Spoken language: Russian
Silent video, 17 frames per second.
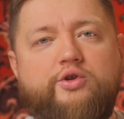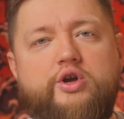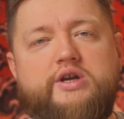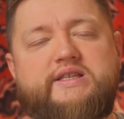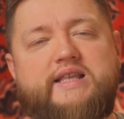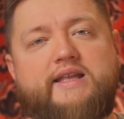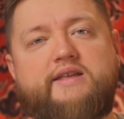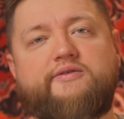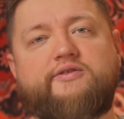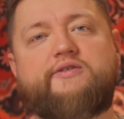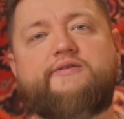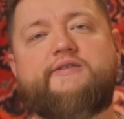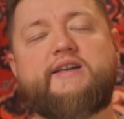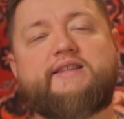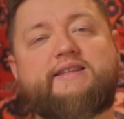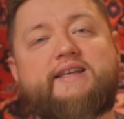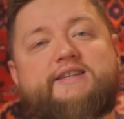Ну и, кстати, в
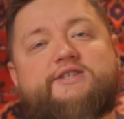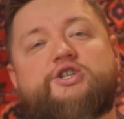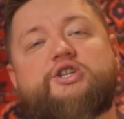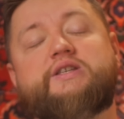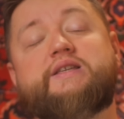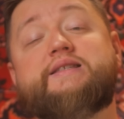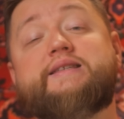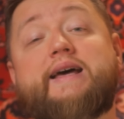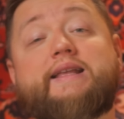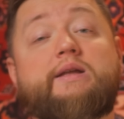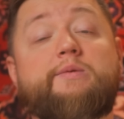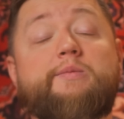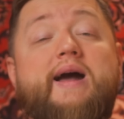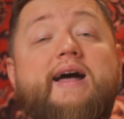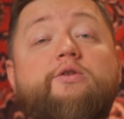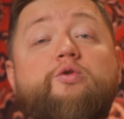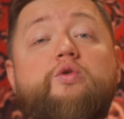2010
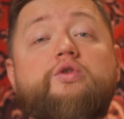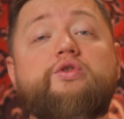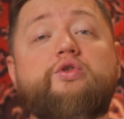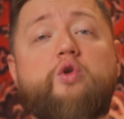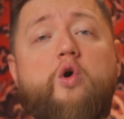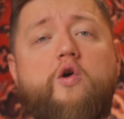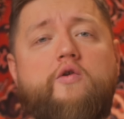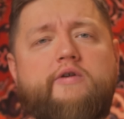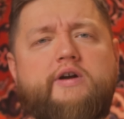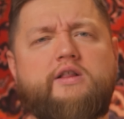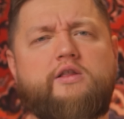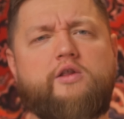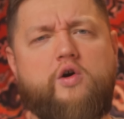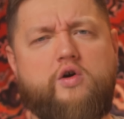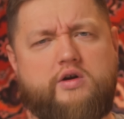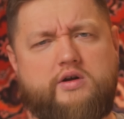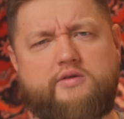году новый
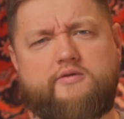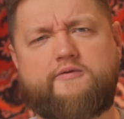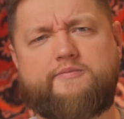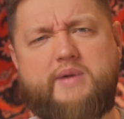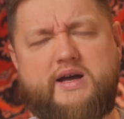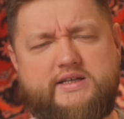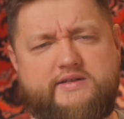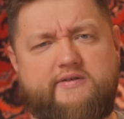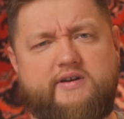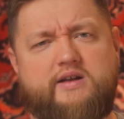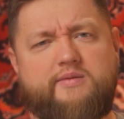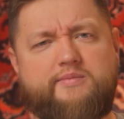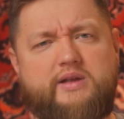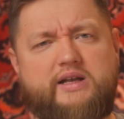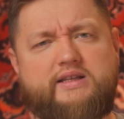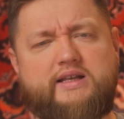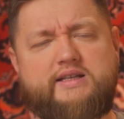Логан в базовой
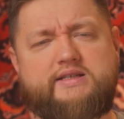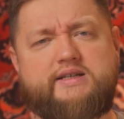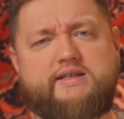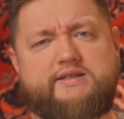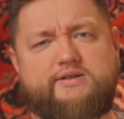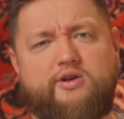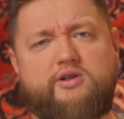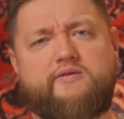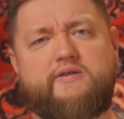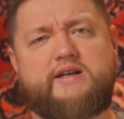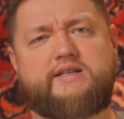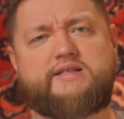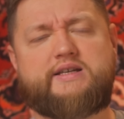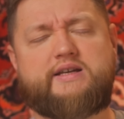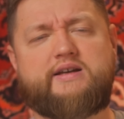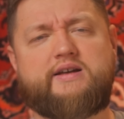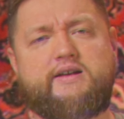комплектации стоил в
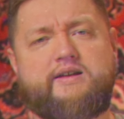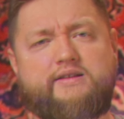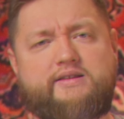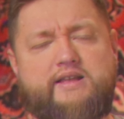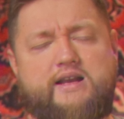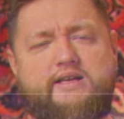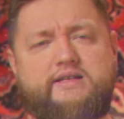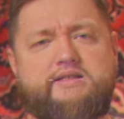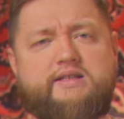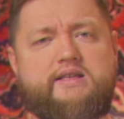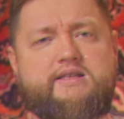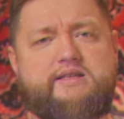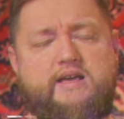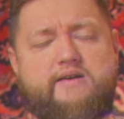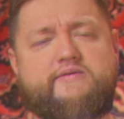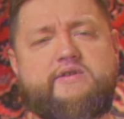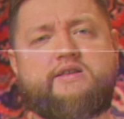России
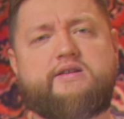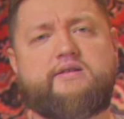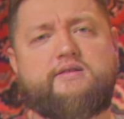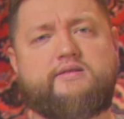309